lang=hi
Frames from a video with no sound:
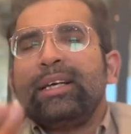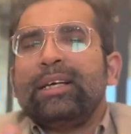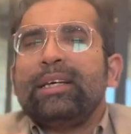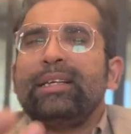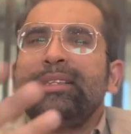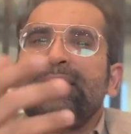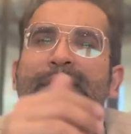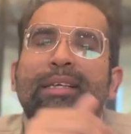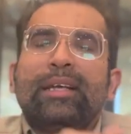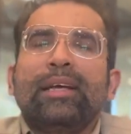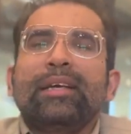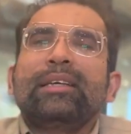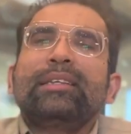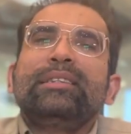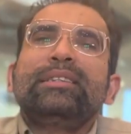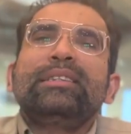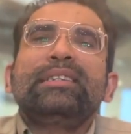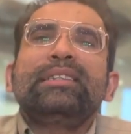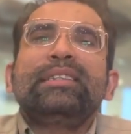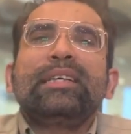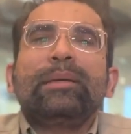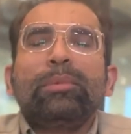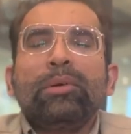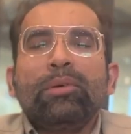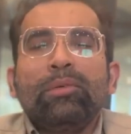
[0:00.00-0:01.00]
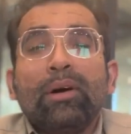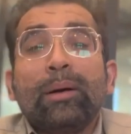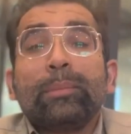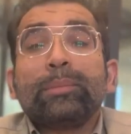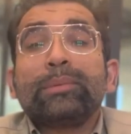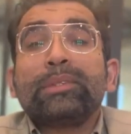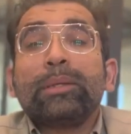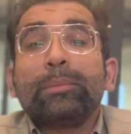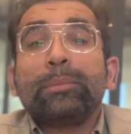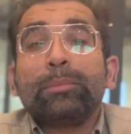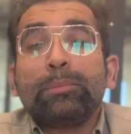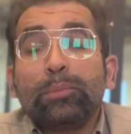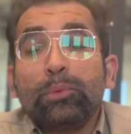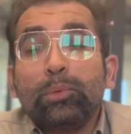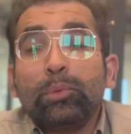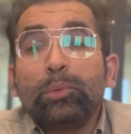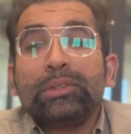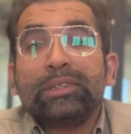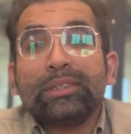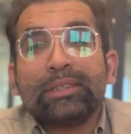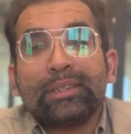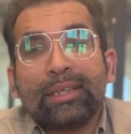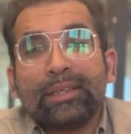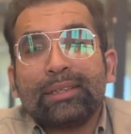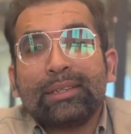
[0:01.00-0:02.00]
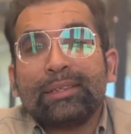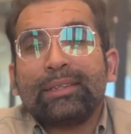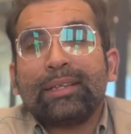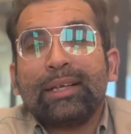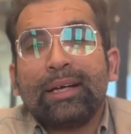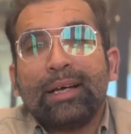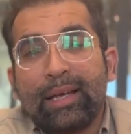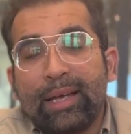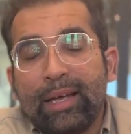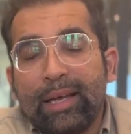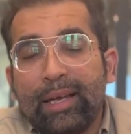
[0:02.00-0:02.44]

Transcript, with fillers: इस तरह की चीज़ें भी वो आपसे पूछ सकता